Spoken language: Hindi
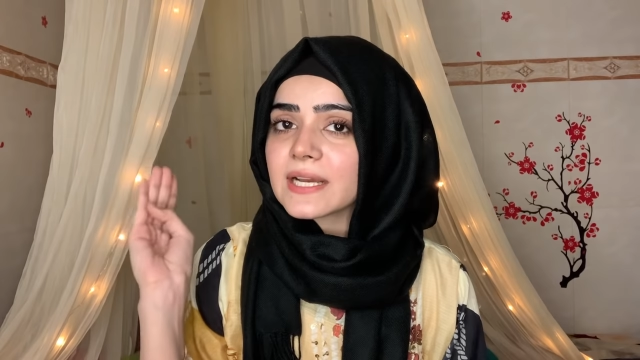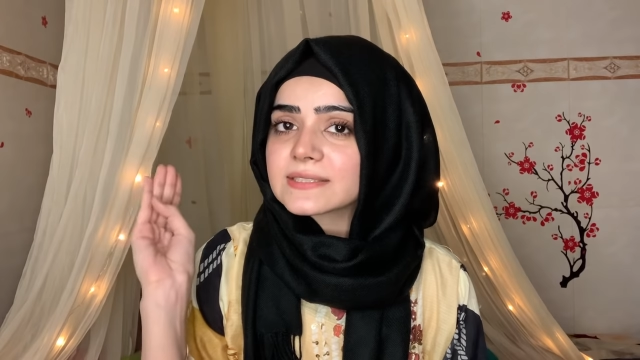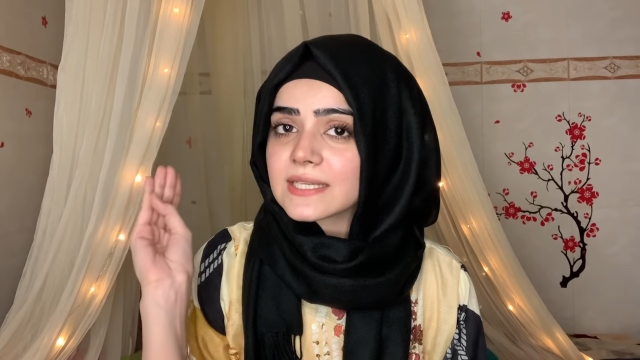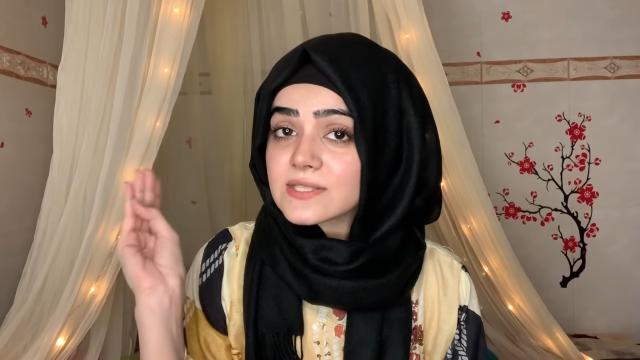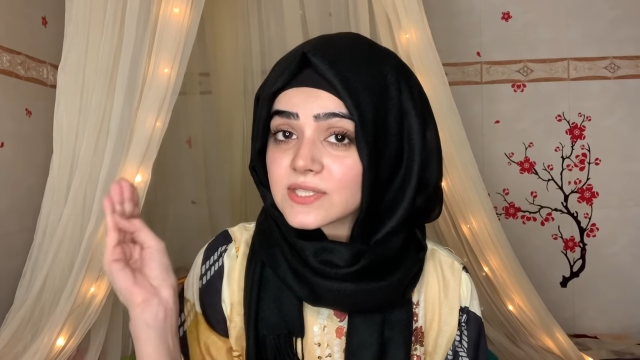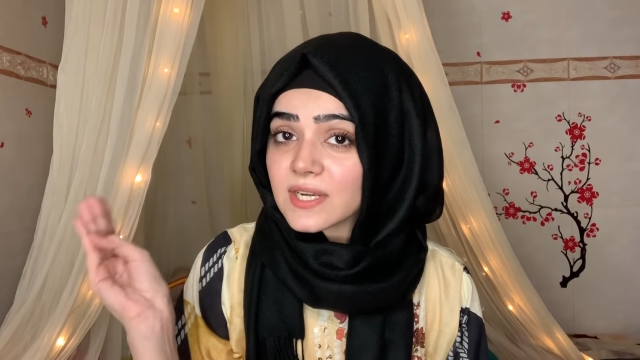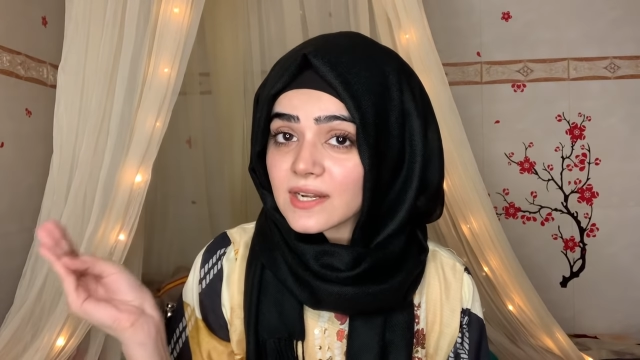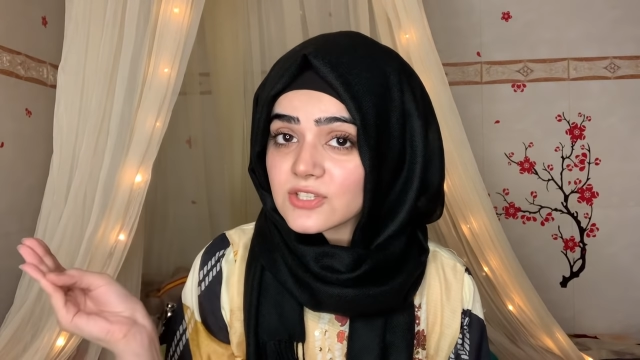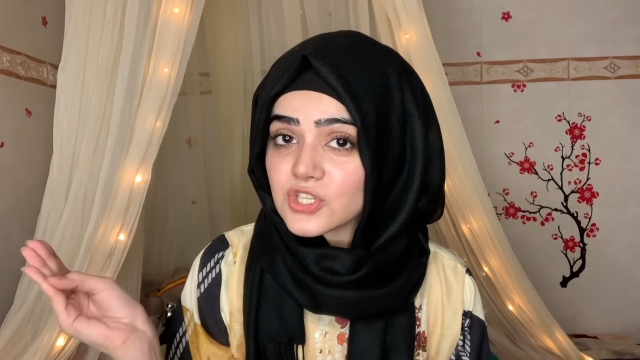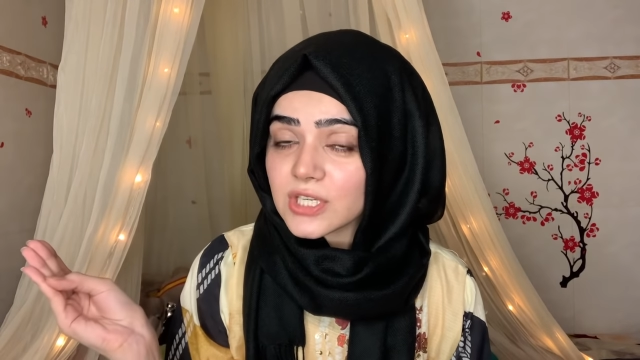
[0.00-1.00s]
सनस्क्रीन
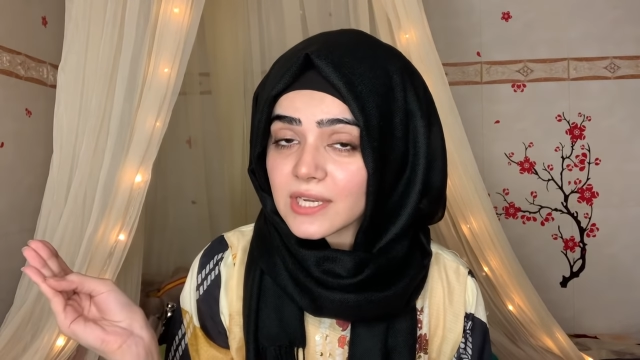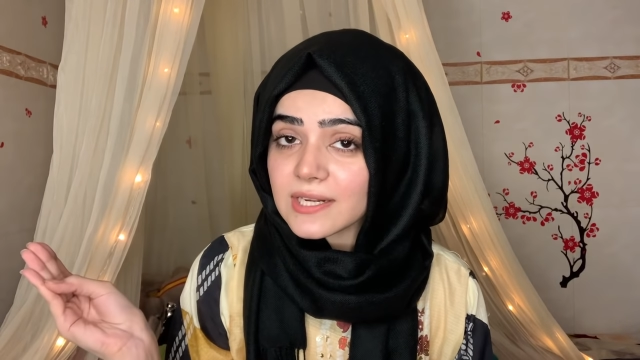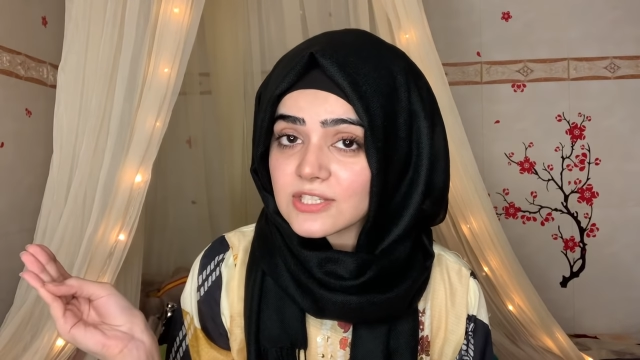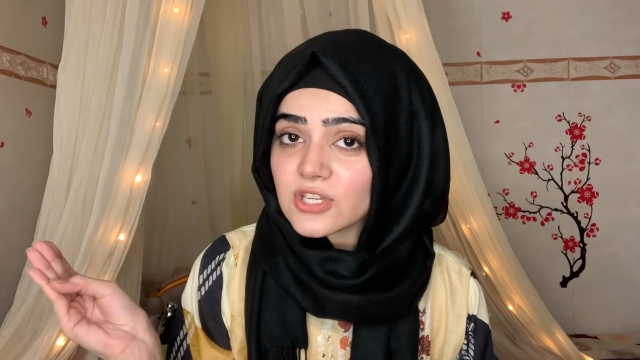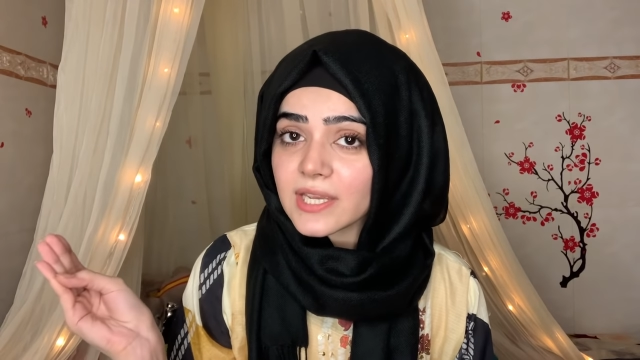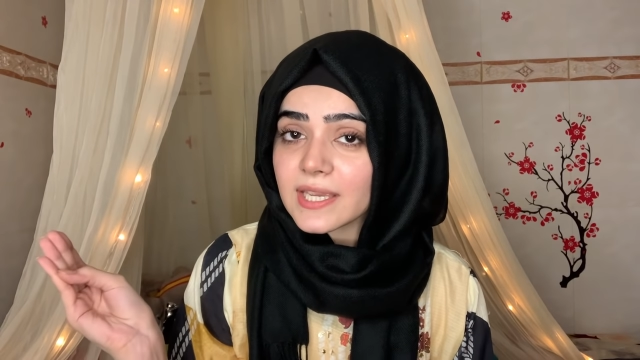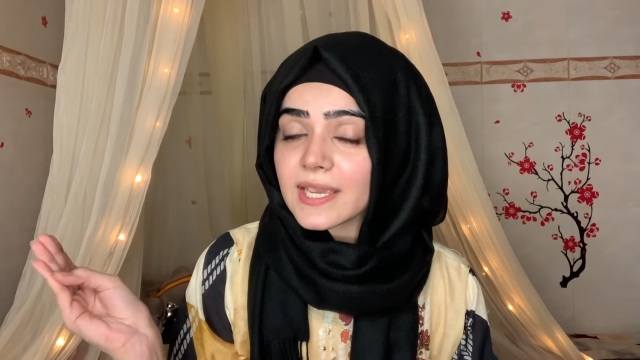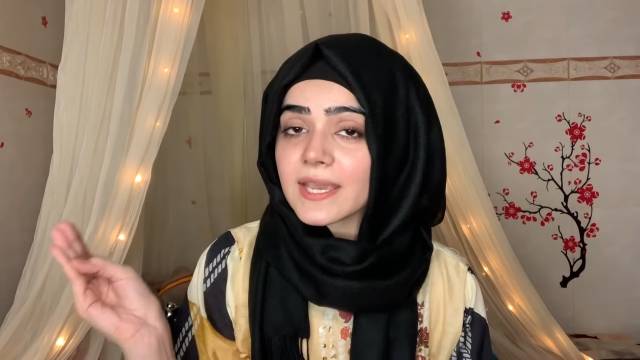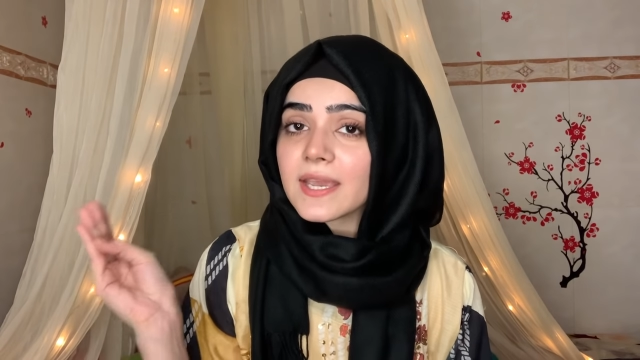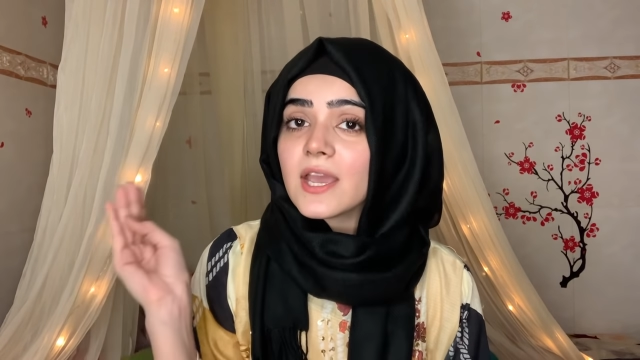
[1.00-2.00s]
अच्छी करनी चाहिए
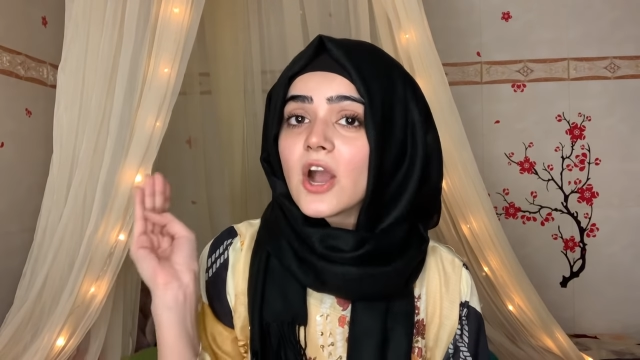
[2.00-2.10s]
है